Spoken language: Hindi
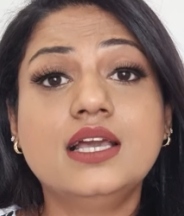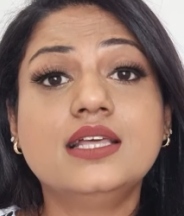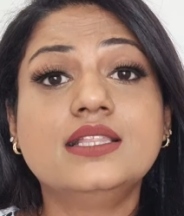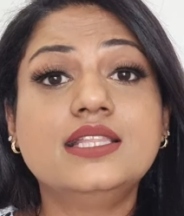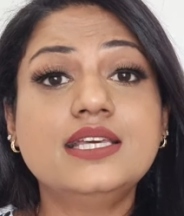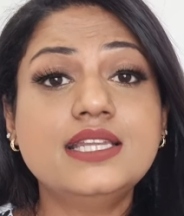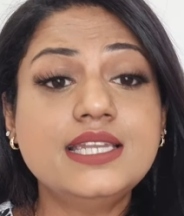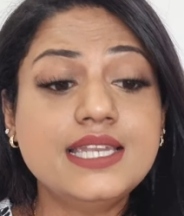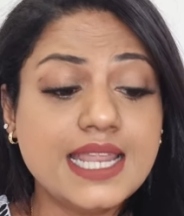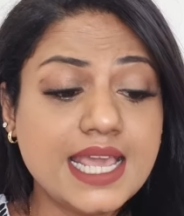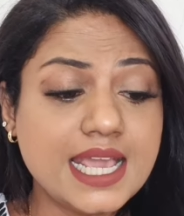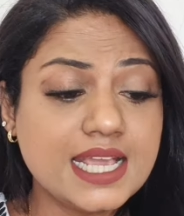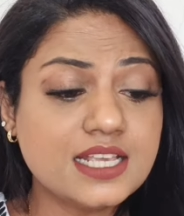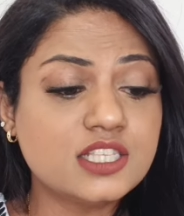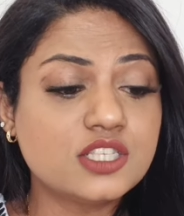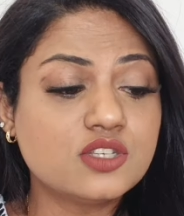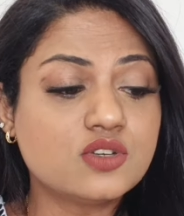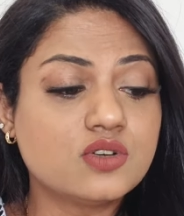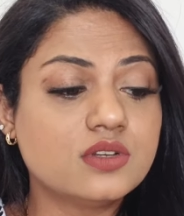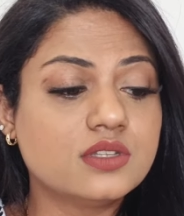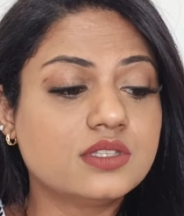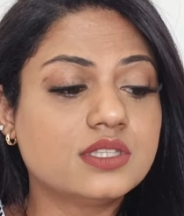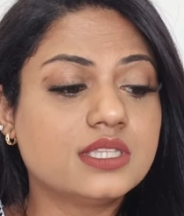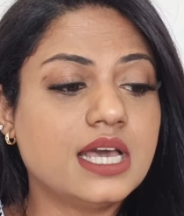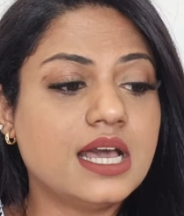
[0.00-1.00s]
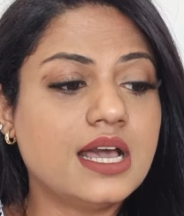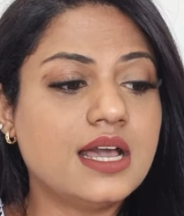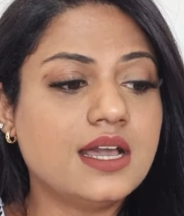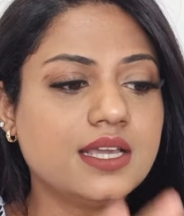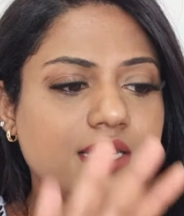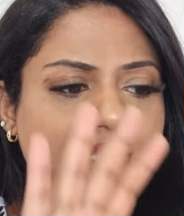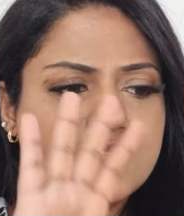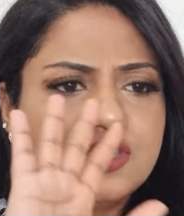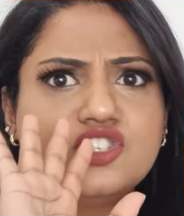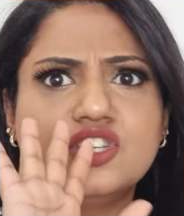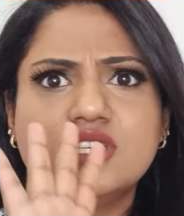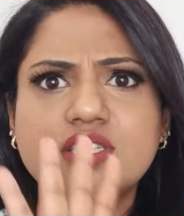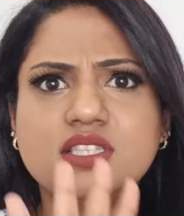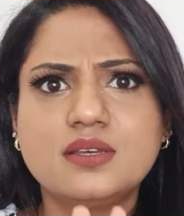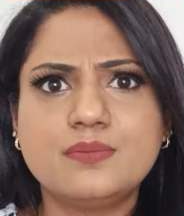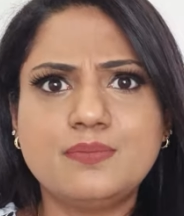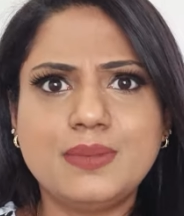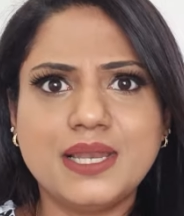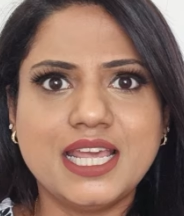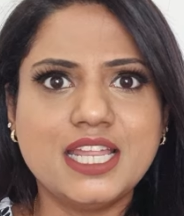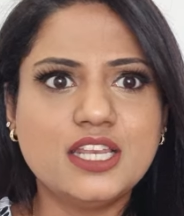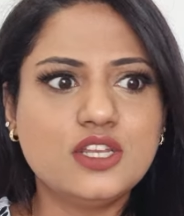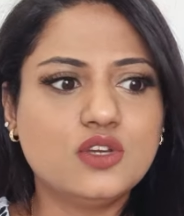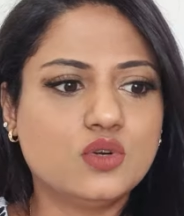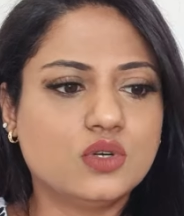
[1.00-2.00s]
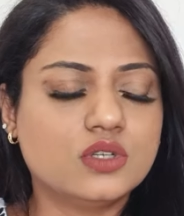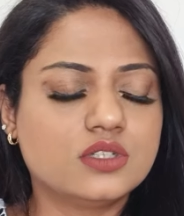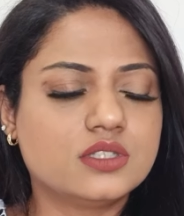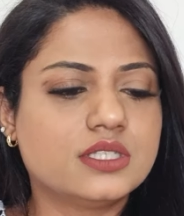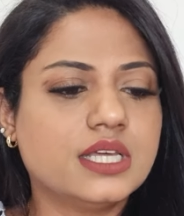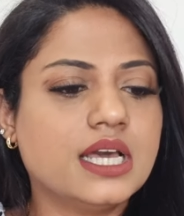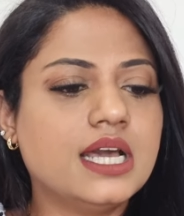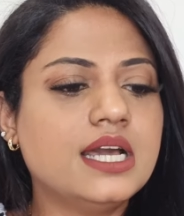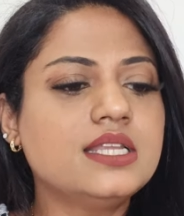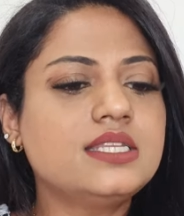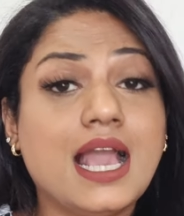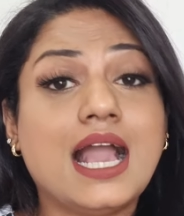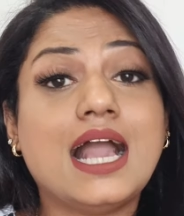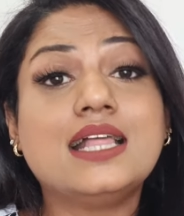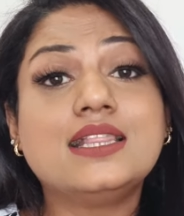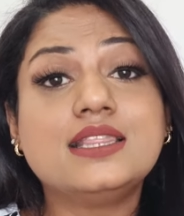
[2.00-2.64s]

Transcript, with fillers: द नेक्स्ट कुर्ता इज जस्ट अ प्लेन कुर्ता